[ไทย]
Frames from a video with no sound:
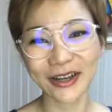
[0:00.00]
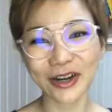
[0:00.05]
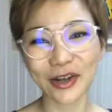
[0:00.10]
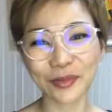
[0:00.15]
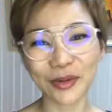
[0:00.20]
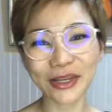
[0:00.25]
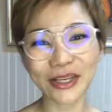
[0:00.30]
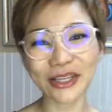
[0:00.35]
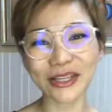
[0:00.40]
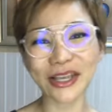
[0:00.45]
เรา
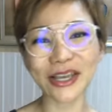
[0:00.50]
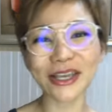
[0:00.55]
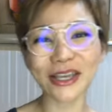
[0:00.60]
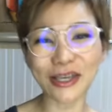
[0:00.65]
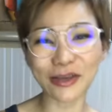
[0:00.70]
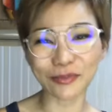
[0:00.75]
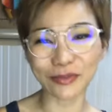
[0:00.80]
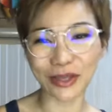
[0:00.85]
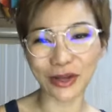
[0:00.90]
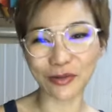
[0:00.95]
มากินให้
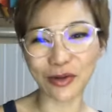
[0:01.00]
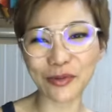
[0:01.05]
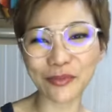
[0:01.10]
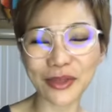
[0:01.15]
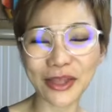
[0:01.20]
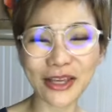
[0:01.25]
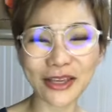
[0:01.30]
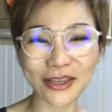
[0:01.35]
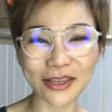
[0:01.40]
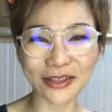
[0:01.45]
อิ่มแต่ว่า
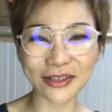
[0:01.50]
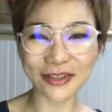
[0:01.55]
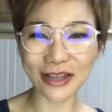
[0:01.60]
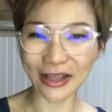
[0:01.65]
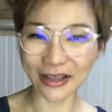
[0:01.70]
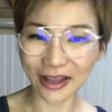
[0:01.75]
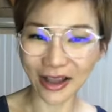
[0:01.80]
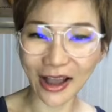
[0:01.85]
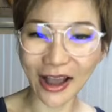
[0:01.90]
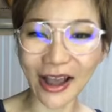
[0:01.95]
ไม่ได้กินสา
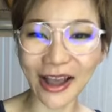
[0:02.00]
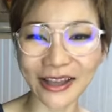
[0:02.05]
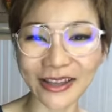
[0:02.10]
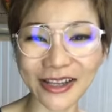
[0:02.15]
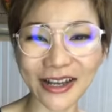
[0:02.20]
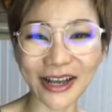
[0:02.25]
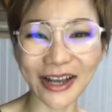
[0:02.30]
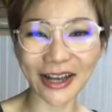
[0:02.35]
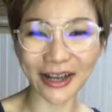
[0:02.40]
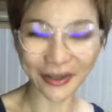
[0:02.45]
รอาหาร
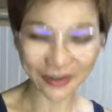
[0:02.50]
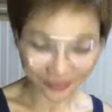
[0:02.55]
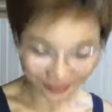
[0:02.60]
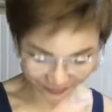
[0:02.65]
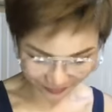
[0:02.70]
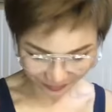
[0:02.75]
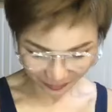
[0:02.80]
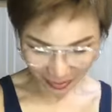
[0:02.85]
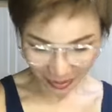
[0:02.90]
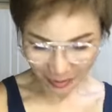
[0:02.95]
นะคะ
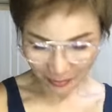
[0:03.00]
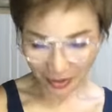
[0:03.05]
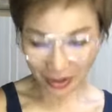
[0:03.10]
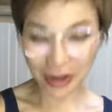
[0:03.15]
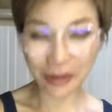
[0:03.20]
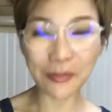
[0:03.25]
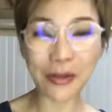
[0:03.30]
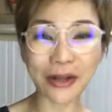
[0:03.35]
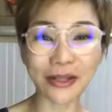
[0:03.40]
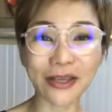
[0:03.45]
เพราะฉะ
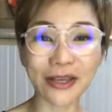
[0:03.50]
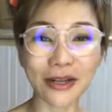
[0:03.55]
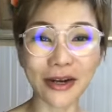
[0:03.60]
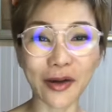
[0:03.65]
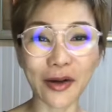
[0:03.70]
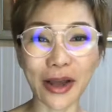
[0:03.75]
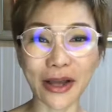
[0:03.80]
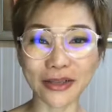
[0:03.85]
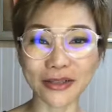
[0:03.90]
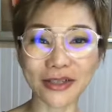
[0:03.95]
นั้นบางที
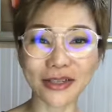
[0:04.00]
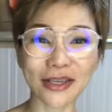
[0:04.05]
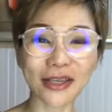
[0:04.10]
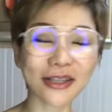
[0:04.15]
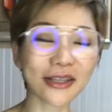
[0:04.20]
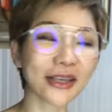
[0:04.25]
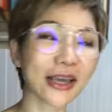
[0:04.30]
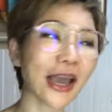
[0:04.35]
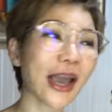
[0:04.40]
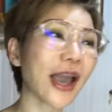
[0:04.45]
เราอาจจะกิ
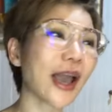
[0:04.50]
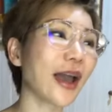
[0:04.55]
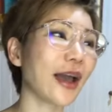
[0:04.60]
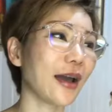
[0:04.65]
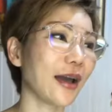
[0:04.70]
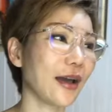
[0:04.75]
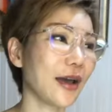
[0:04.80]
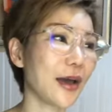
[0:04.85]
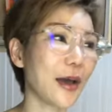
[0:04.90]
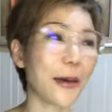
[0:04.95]
นแค่
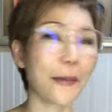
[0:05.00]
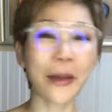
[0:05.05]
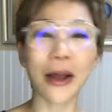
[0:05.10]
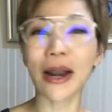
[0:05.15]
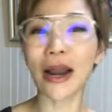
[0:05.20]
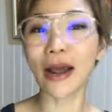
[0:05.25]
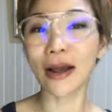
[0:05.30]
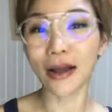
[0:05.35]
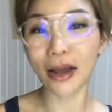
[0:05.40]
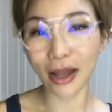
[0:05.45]
พ
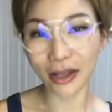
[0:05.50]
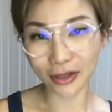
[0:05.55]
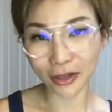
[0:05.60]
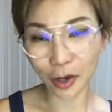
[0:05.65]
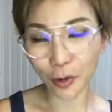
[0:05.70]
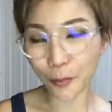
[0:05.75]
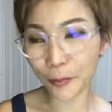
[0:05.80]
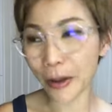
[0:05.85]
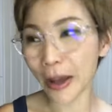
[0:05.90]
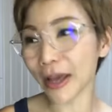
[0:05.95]
ลังงาน
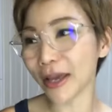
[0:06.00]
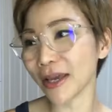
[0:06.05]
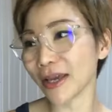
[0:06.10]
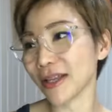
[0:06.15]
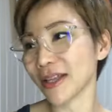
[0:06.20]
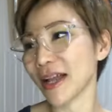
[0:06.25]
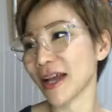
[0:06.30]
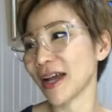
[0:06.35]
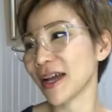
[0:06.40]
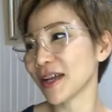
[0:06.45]
เข้าไป
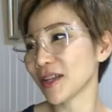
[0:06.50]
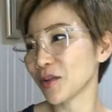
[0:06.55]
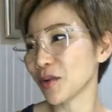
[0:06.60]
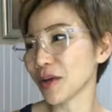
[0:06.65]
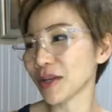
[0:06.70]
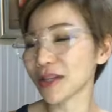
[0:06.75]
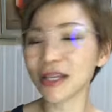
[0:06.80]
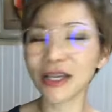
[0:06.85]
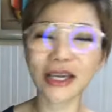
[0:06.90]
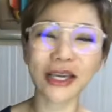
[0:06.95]
นะโด
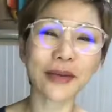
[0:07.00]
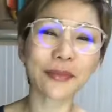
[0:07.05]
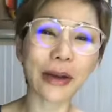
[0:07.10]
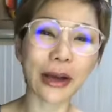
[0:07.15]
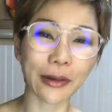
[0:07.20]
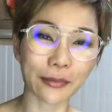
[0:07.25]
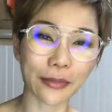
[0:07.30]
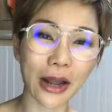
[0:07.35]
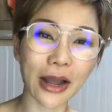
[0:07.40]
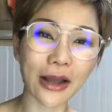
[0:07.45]
ยที่แบ
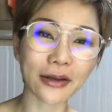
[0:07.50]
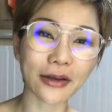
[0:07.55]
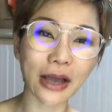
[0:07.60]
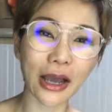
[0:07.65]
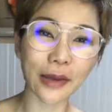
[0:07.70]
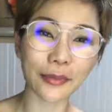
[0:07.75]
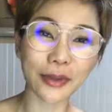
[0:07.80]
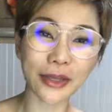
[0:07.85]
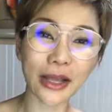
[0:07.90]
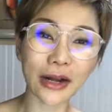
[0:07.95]
บร่างกา
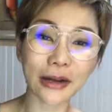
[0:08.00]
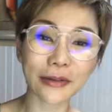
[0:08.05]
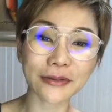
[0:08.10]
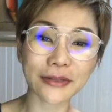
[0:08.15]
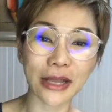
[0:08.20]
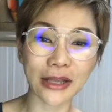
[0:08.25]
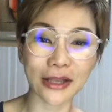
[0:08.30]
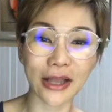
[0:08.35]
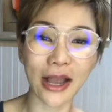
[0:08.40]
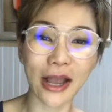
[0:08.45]
ยไม่ได้รับ
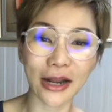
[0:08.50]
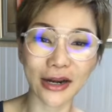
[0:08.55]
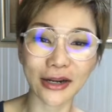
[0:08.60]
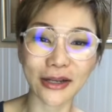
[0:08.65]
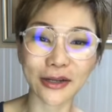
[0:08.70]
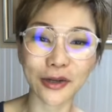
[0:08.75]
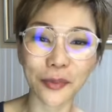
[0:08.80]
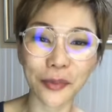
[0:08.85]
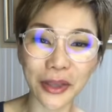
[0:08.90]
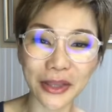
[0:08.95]
สารอาหารเล
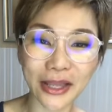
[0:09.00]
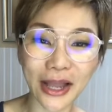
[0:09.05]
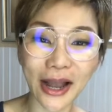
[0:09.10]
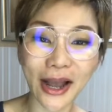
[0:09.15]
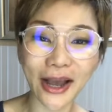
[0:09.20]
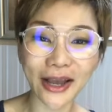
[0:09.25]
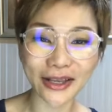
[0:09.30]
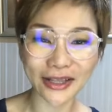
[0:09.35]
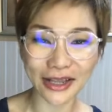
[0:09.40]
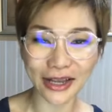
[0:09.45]
ยก็เป็น
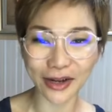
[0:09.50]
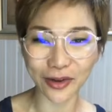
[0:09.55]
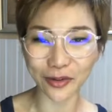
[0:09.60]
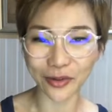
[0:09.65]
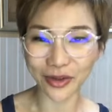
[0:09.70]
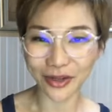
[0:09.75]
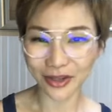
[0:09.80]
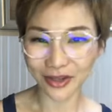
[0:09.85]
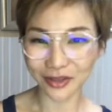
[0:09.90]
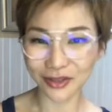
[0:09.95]
ได้นะ
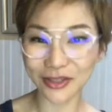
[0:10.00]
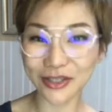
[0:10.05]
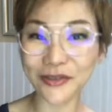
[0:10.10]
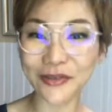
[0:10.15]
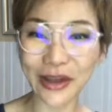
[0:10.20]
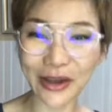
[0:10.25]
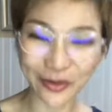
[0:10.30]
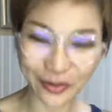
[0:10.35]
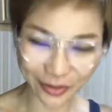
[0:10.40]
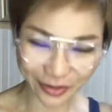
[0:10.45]
ใช่ไห
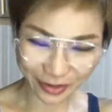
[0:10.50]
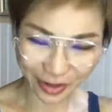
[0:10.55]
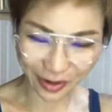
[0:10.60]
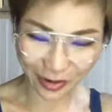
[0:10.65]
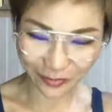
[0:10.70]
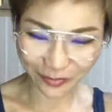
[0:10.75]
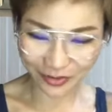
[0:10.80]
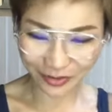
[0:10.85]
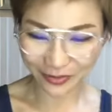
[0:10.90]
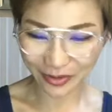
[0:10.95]
มโค้ดท็อ
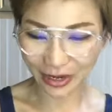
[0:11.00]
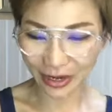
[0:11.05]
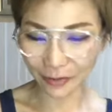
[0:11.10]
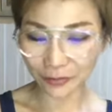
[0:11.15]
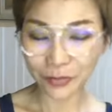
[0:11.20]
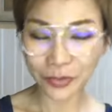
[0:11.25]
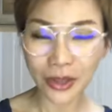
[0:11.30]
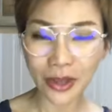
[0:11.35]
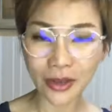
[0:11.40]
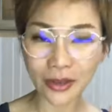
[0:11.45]
ปใช่ไหมคะ
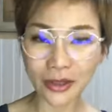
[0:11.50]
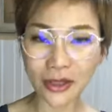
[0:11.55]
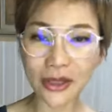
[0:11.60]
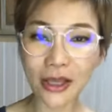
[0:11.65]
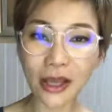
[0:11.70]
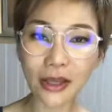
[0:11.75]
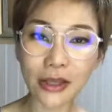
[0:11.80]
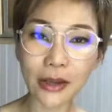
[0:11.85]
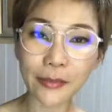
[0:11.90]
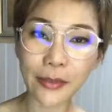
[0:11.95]
ที
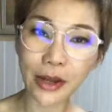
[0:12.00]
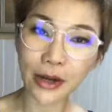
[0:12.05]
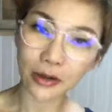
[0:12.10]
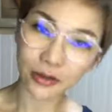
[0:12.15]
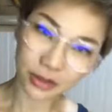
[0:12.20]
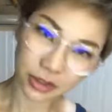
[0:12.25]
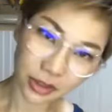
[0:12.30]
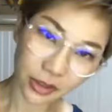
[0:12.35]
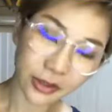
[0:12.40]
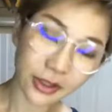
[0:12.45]
นี้ทำไมเรา
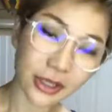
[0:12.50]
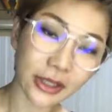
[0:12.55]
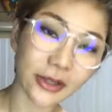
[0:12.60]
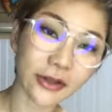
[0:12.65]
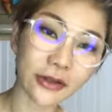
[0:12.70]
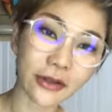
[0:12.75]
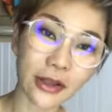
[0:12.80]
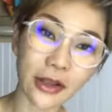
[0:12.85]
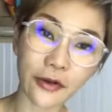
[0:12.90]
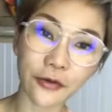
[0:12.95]
จะต้องกิน
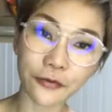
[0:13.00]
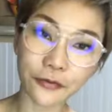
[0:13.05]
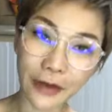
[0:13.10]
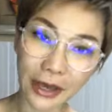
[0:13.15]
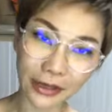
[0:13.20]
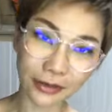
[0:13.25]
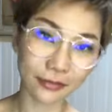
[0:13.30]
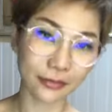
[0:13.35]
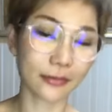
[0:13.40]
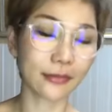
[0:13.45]
แฟ
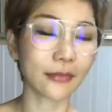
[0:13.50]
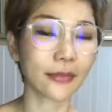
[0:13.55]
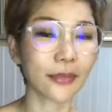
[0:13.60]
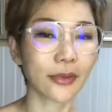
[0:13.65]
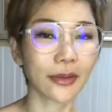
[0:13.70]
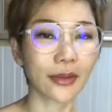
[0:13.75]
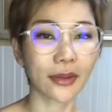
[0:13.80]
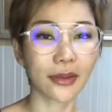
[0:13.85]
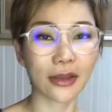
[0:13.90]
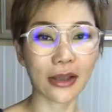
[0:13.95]
ต
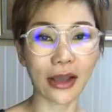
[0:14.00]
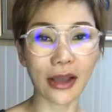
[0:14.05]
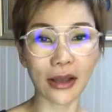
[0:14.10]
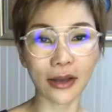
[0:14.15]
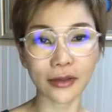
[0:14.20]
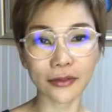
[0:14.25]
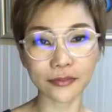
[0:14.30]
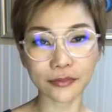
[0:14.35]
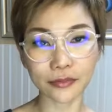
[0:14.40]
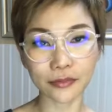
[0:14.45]
นะคะ